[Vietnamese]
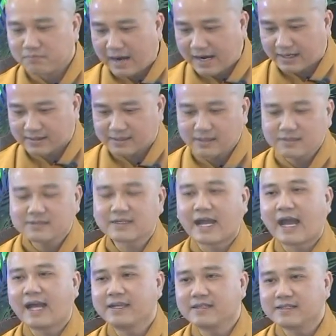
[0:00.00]
bằng tất
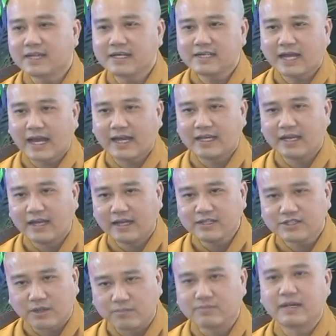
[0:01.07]
cả những cái ngày
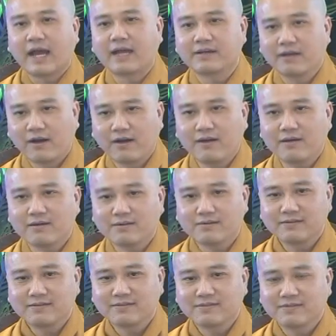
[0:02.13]
lễ trọng đại đó,
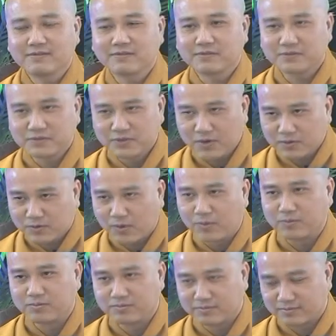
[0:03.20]
nó
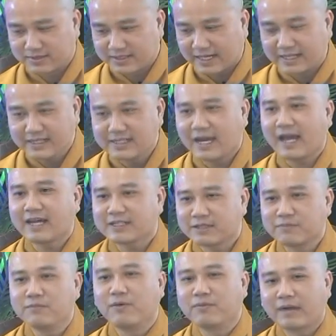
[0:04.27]
cùng xảy ra
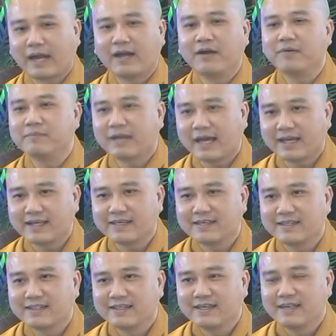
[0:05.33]
trong một ngày hôm nay.
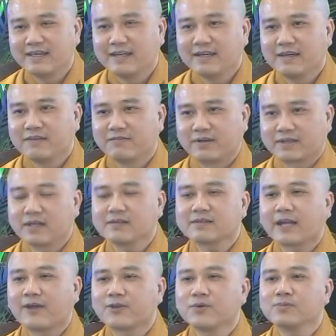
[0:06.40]
Và
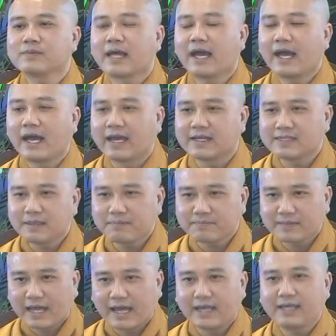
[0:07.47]
tất cả chúng ta hãy
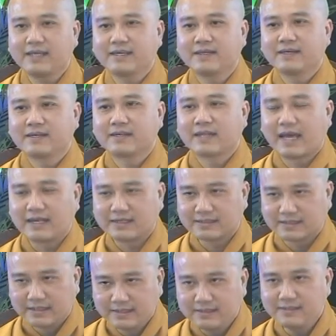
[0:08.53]
chắp tay
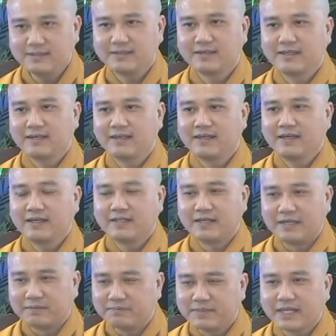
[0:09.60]
thành kính
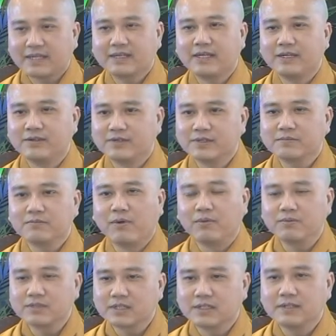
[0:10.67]
niệm danh hiệu Đức
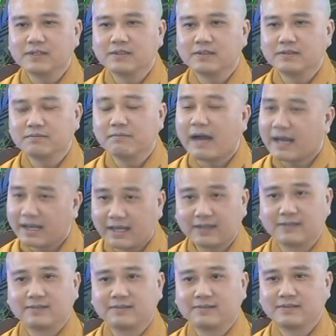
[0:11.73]
Bổn Sư ba
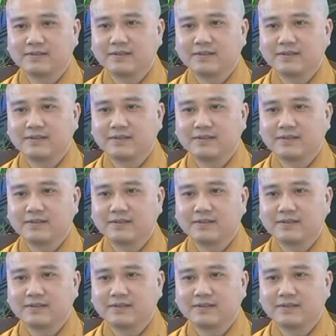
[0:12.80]
lần.